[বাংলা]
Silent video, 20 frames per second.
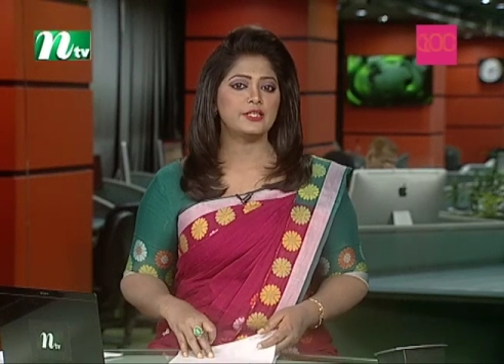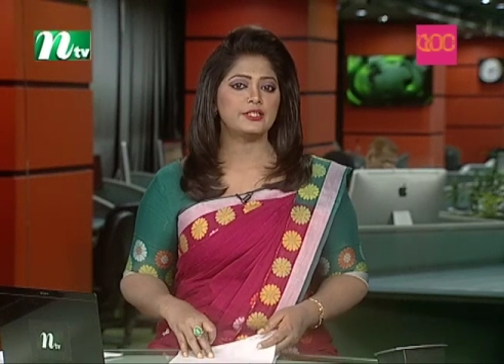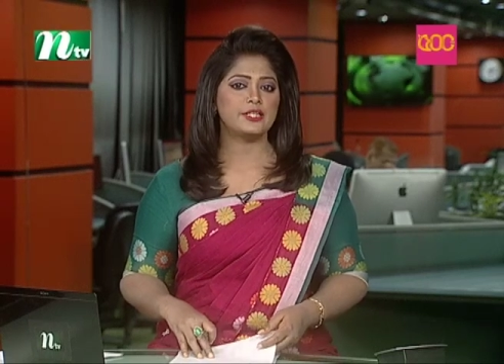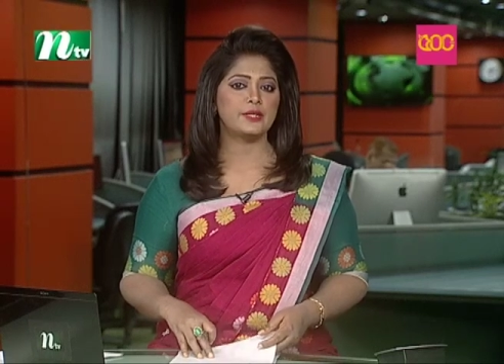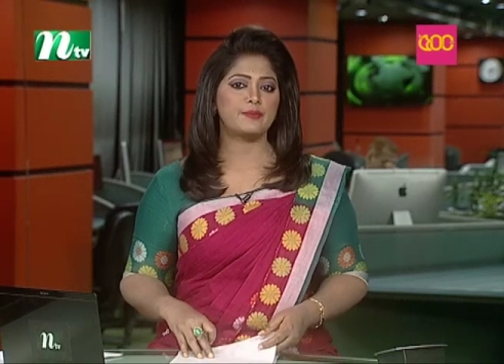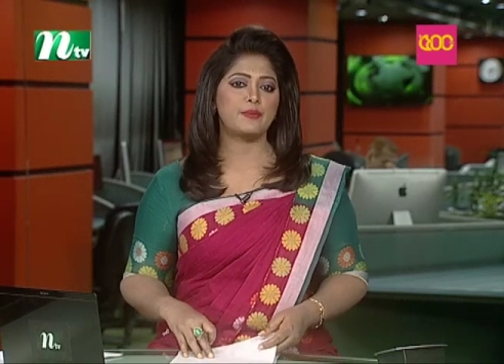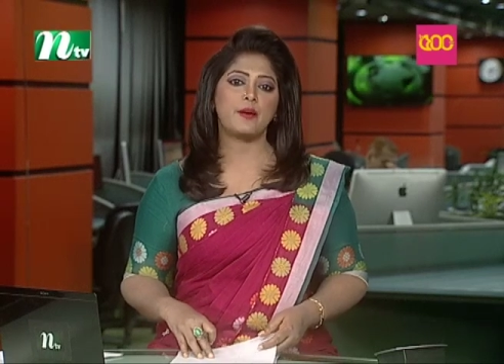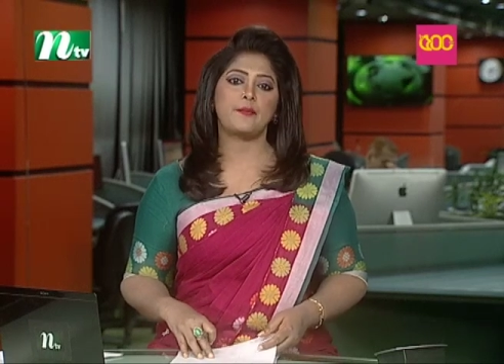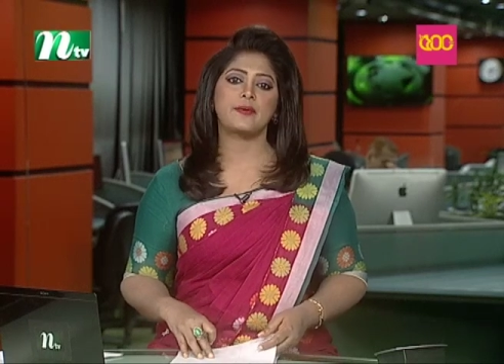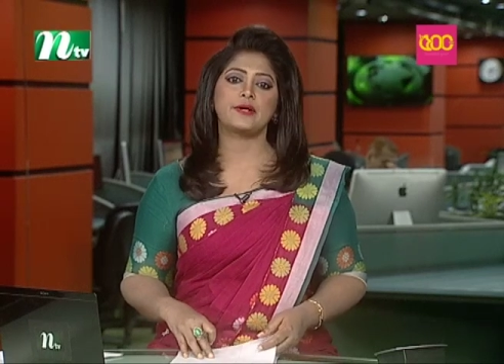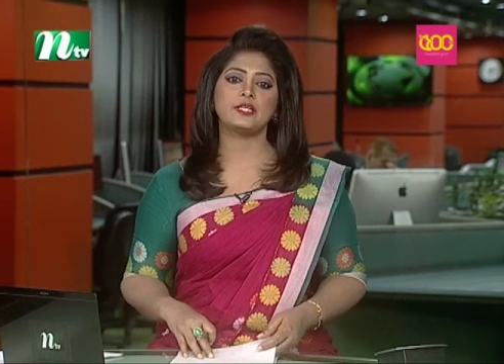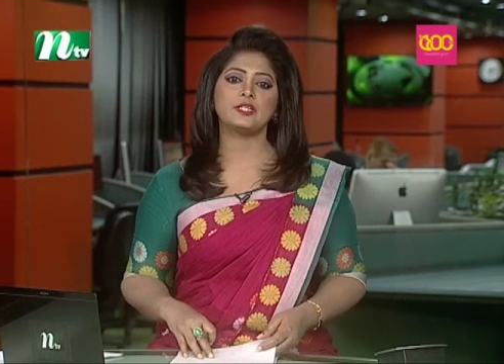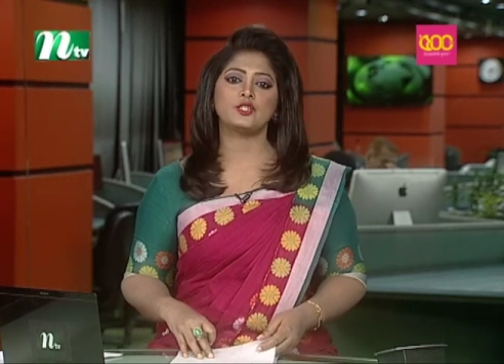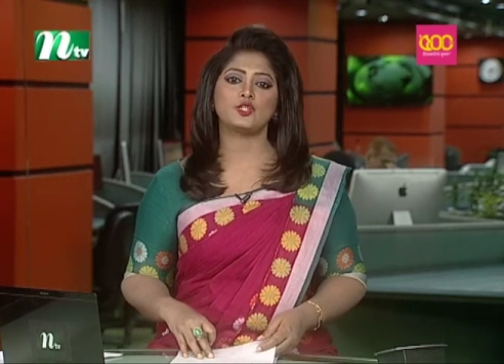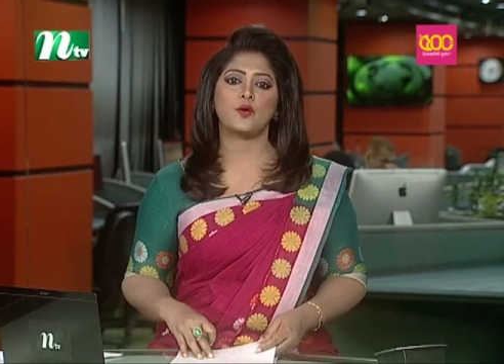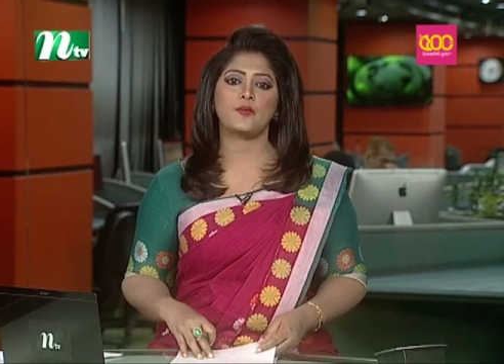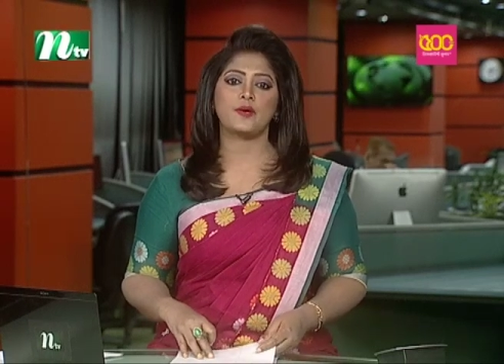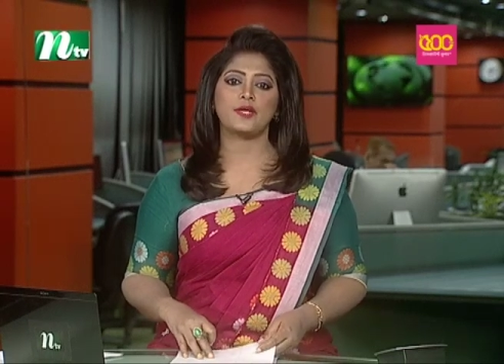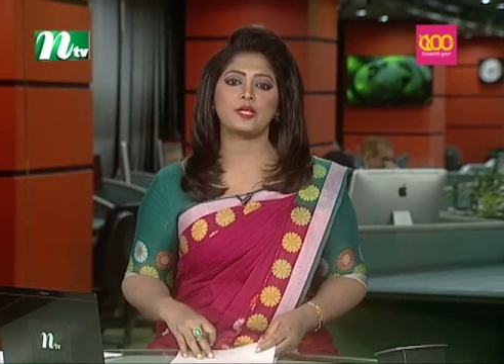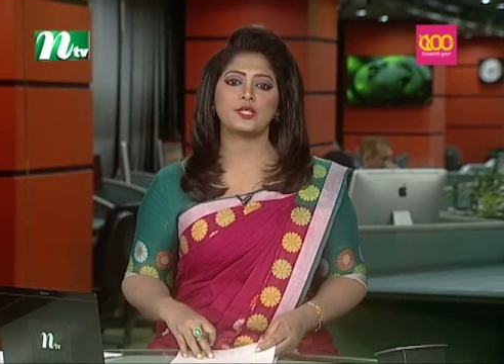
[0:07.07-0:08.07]
সে ব্যাপারে
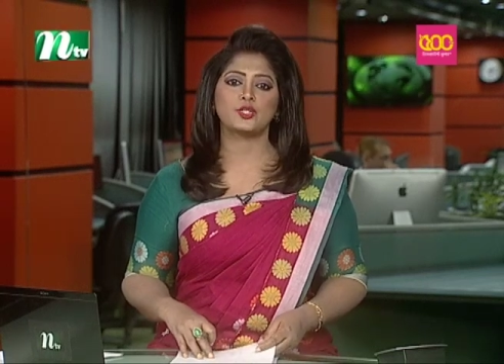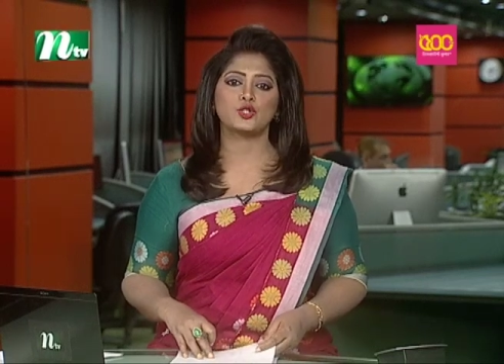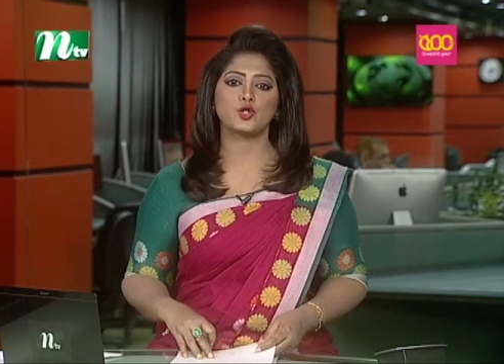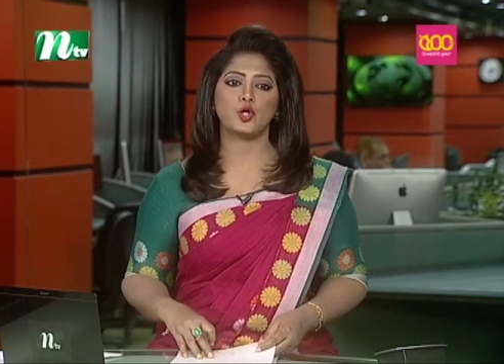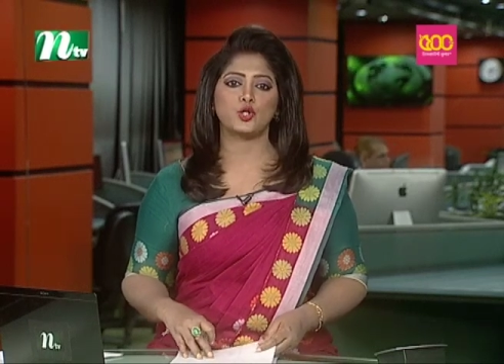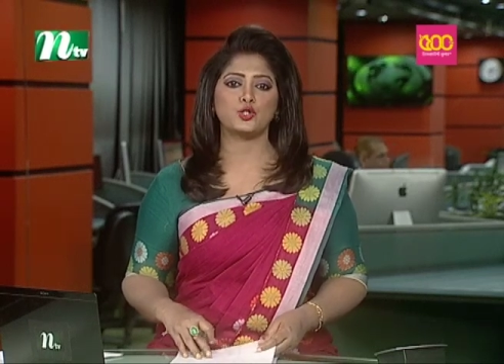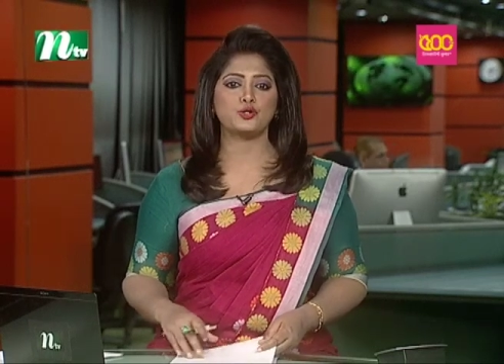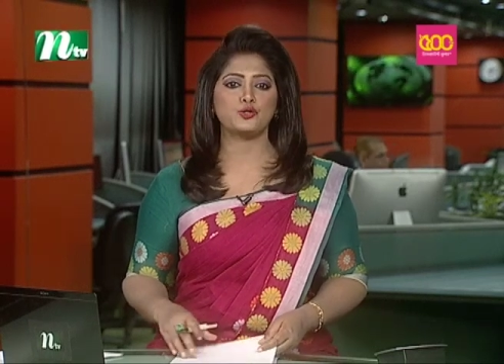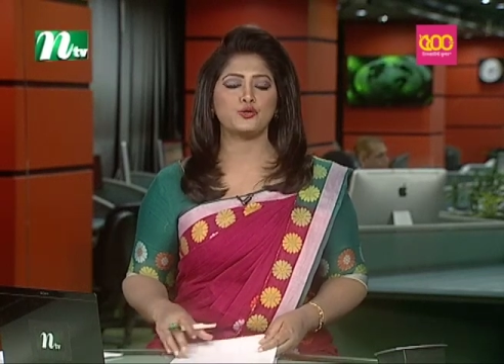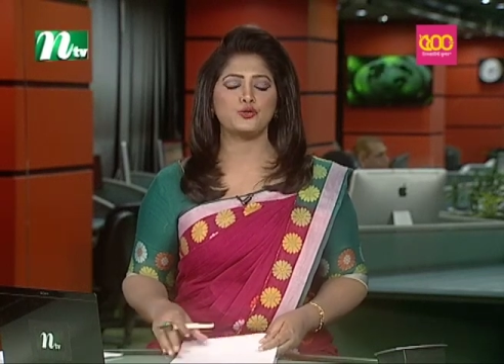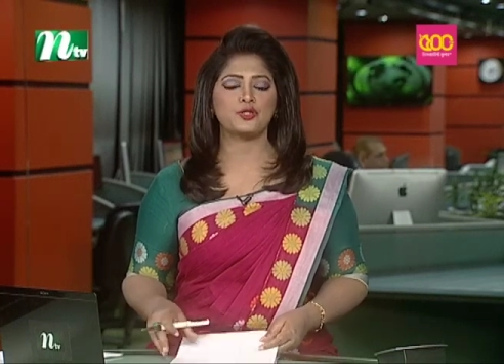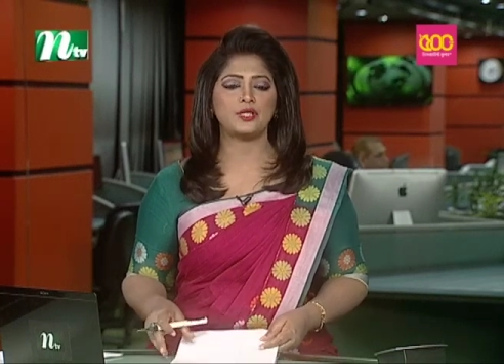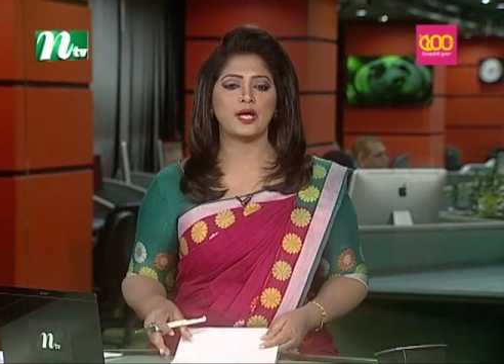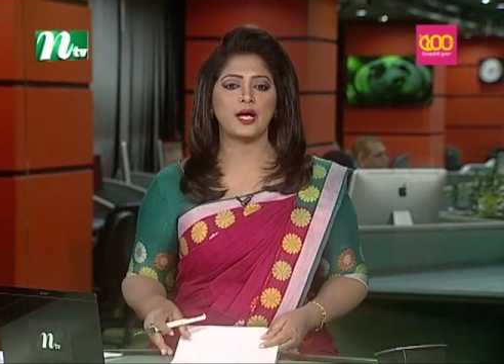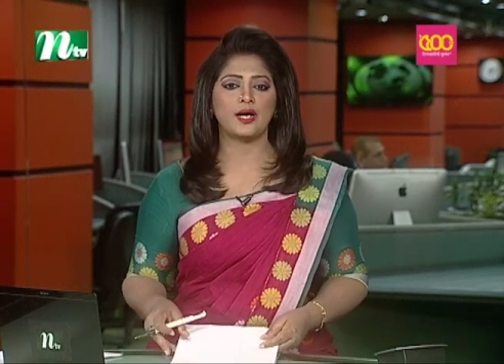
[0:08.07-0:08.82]
সবাইকে সচেতন